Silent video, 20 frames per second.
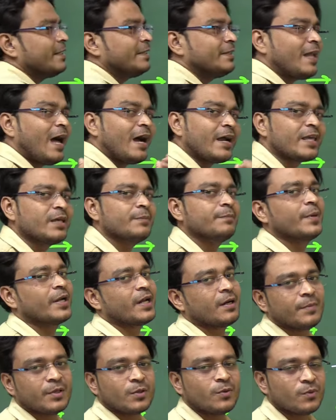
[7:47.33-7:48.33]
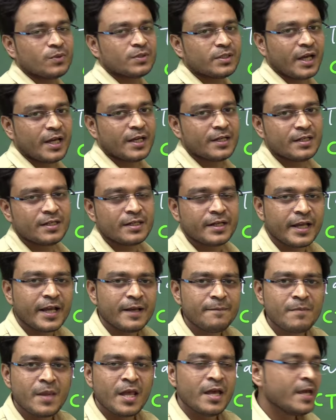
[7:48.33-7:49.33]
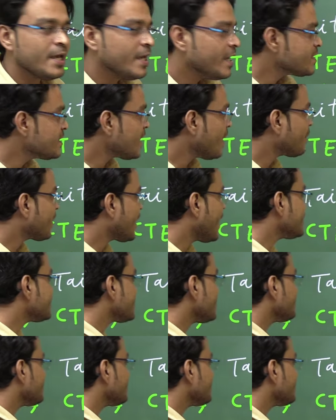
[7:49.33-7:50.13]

ना के बराबर होता है ठीक है इसलिए आप कैसे